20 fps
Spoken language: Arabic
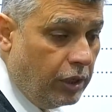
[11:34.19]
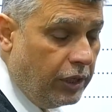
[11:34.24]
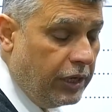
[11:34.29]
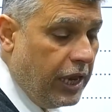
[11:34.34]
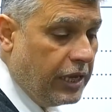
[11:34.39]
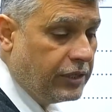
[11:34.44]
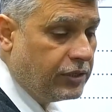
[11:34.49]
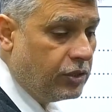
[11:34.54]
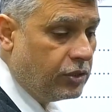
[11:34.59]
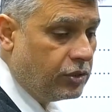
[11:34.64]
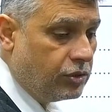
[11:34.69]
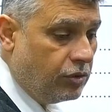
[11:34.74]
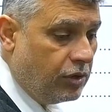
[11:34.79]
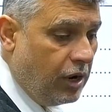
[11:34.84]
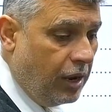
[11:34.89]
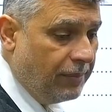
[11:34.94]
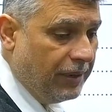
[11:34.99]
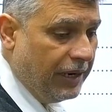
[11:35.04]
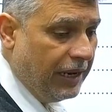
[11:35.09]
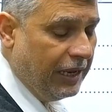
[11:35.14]
قياس
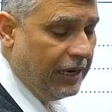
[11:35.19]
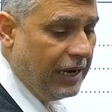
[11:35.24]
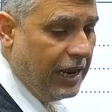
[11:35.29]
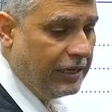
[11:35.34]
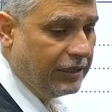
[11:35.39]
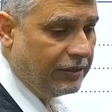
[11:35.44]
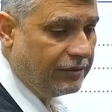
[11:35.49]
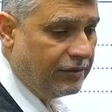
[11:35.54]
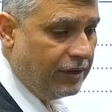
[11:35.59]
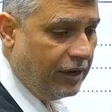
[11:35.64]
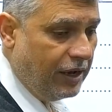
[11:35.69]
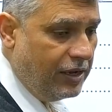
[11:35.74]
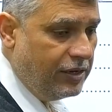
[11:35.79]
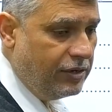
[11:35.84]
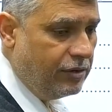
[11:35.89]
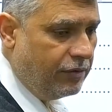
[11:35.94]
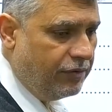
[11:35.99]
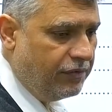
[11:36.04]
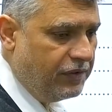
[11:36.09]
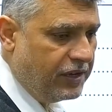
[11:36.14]
السرعه من خلال
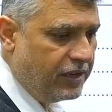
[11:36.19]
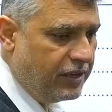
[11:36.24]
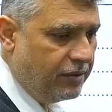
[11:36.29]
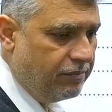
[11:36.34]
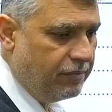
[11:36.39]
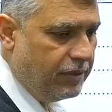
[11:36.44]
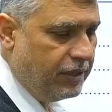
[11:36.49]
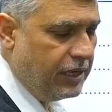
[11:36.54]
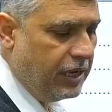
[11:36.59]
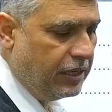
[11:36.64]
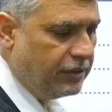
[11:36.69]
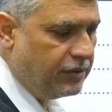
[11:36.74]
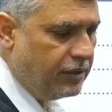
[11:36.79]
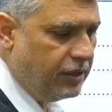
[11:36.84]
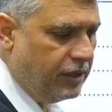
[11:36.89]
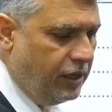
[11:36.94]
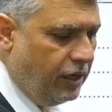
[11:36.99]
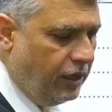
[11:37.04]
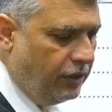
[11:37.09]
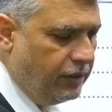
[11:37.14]
التغير في كميات
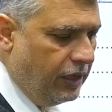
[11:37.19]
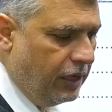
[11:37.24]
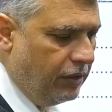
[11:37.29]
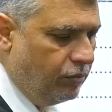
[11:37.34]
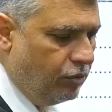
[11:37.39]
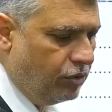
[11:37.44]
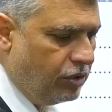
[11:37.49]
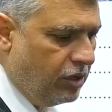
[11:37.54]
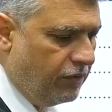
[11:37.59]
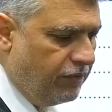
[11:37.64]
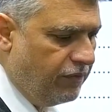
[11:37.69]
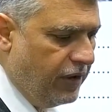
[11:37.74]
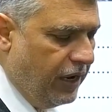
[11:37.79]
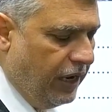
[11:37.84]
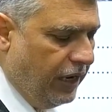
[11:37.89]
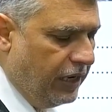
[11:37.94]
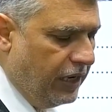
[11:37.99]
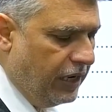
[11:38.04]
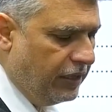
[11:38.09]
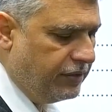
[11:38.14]
احدى
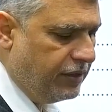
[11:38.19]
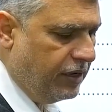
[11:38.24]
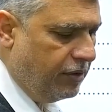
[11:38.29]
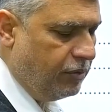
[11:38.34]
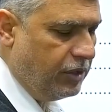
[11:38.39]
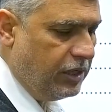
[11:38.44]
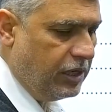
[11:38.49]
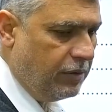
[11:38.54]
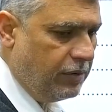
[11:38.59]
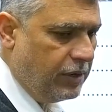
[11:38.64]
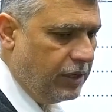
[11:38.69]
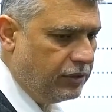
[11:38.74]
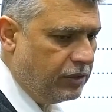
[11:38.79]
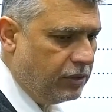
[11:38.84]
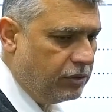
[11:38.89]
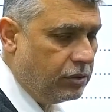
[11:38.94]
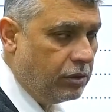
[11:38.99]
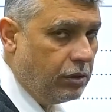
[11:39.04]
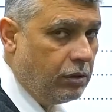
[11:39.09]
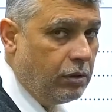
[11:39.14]
المتفاعلات او
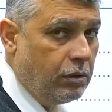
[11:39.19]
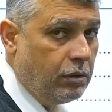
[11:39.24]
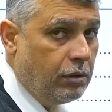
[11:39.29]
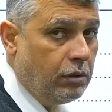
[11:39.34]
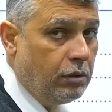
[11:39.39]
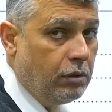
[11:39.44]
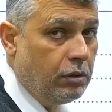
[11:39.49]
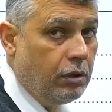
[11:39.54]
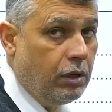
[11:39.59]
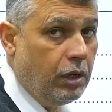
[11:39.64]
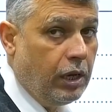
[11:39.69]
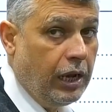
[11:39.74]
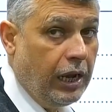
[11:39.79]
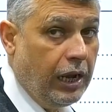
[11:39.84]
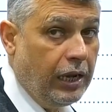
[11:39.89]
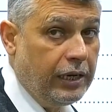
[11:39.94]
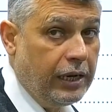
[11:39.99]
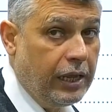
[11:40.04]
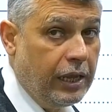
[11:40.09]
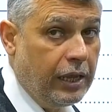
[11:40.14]
النواتج
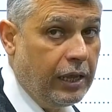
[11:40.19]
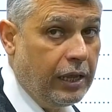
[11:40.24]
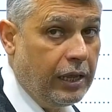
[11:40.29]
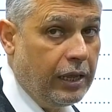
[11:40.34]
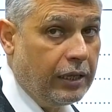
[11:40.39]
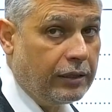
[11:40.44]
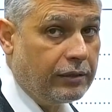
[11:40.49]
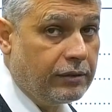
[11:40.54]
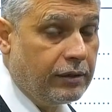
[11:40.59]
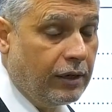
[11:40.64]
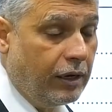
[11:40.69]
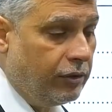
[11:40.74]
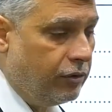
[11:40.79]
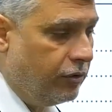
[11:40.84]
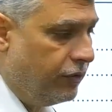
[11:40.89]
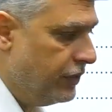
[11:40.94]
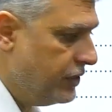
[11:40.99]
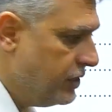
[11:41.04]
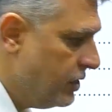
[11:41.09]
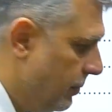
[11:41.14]
على
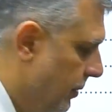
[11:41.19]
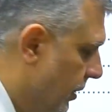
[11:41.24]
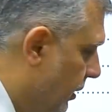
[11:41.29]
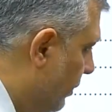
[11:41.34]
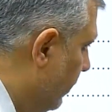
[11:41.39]
التغير في الزمن.